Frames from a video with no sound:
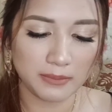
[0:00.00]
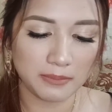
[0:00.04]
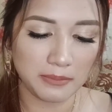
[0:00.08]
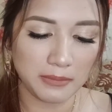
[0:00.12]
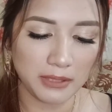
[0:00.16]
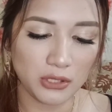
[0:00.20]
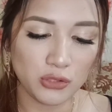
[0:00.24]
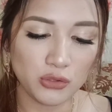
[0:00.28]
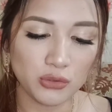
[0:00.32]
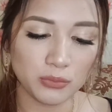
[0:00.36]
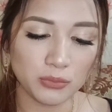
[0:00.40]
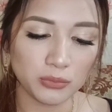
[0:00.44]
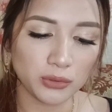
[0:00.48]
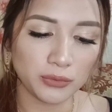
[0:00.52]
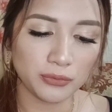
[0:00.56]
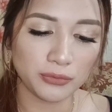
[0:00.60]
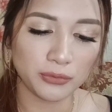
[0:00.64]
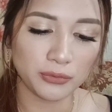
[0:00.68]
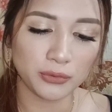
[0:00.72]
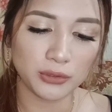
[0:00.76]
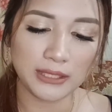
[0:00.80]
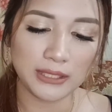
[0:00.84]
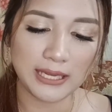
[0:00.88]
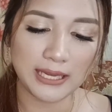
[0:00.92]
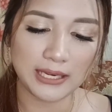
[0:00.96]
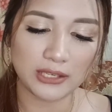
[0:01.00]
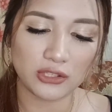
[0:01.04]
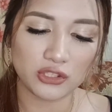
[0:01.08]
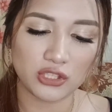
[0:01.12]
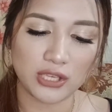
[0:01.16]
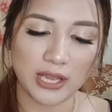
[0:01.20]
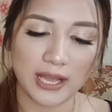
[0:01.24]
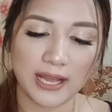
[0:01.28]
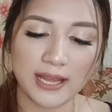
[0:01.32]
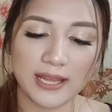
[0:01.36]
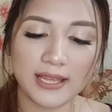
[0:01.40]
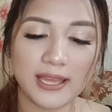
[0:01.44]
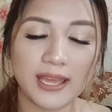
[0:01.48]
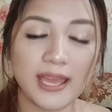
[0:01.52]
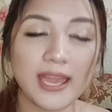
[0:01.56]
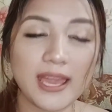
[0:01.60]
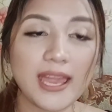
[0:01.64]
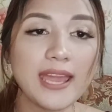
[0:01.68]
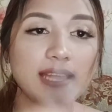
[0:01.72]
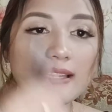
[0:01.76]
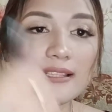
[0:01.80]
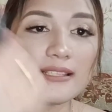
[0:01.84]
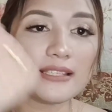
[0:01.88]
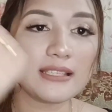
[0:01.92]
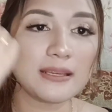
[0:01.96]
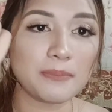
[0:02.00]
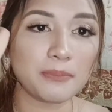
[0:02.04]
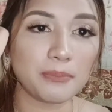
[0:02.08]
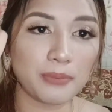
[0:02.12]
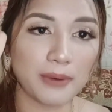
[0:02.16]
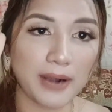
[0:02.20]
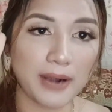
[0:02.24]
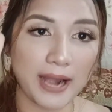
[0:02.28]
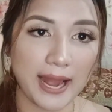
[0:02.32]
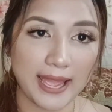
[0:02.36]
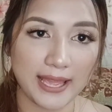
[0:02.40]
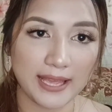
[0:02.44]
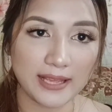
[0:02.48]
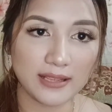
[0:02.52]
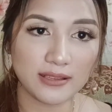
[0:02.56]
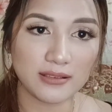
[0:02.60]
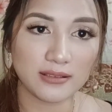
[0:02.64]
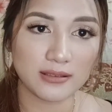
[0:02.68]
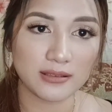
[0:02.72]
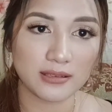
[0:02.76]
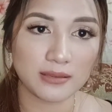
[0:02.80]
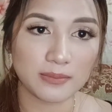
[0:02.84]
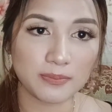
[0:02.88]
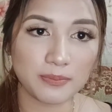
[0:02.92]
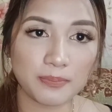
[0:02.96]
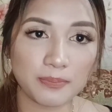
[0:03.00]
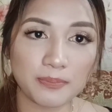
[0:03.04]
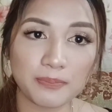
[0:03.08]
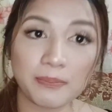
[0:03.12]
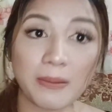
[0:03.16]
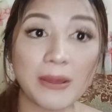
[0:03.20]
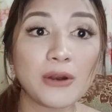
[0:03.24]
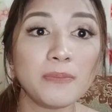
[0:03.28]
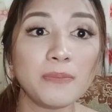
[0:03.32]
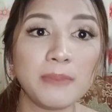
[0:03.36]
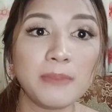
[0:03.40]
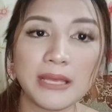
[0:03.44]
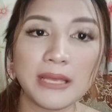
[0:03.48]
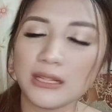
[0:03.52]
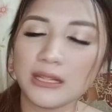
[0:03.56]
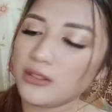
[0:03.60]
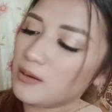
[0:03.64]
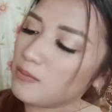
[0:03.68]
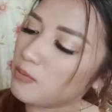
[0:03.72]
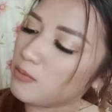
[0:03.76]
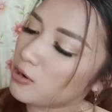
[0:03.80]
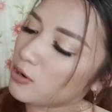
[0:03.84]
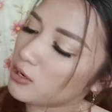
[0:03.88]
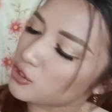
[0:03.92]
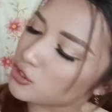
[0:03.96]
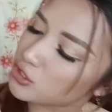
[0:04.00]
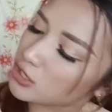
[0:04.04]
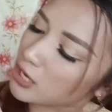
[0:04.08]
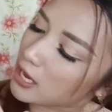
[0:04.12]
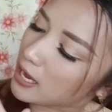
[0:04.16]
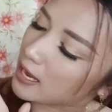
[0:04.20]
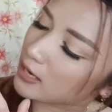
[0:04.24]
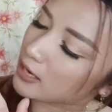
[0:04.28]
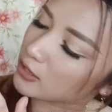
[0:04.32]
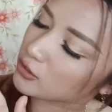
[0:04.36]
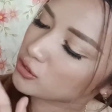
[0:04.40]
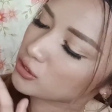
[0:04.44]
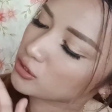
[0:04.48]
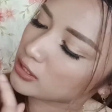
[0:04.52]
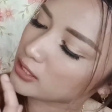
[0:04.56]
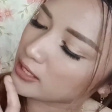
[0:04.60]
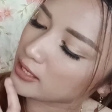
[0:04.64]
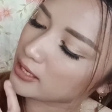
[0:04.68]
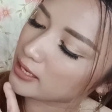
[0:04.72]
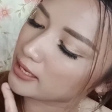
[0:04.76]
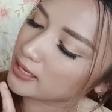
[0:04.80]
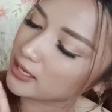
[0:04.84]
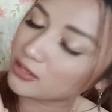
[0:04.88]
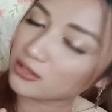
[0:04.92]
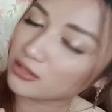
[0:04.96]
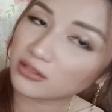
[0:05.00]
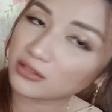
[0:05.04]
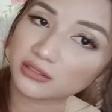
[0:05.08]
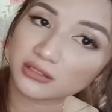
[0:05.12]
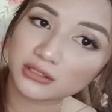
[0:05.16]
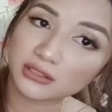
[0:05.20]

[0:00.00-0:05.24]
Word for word: Medium to full lang siya. And sa price, pero buildable siya actually. Ayan o. Oh.